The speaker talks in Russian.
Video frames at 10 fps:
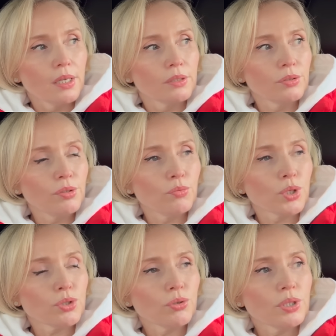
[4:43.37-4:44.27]
Ну и
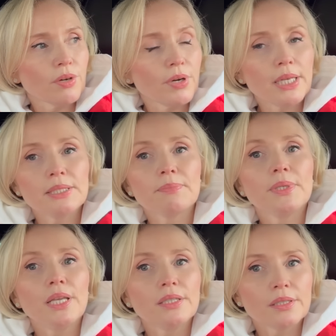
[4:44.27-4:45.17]
вот, сегодня варить
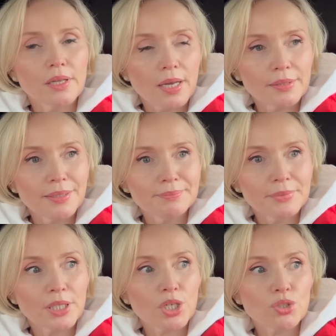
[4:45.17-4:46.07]
мне не надо,
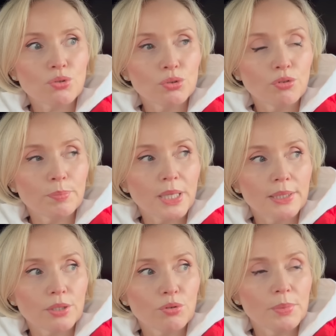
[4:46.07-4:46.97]
хорошо, но в
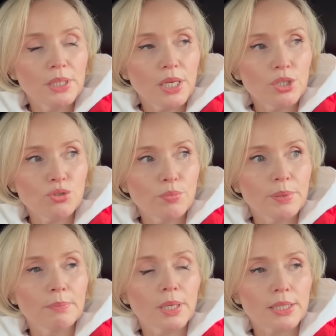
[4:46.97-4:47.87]
планах у меня еще
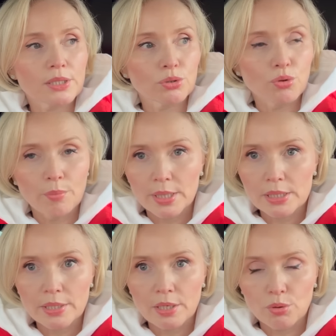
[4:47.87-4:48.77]
прибраться дома,
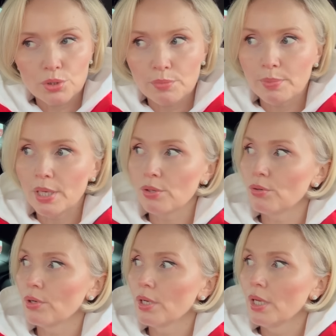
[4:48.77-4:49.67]
если я успею.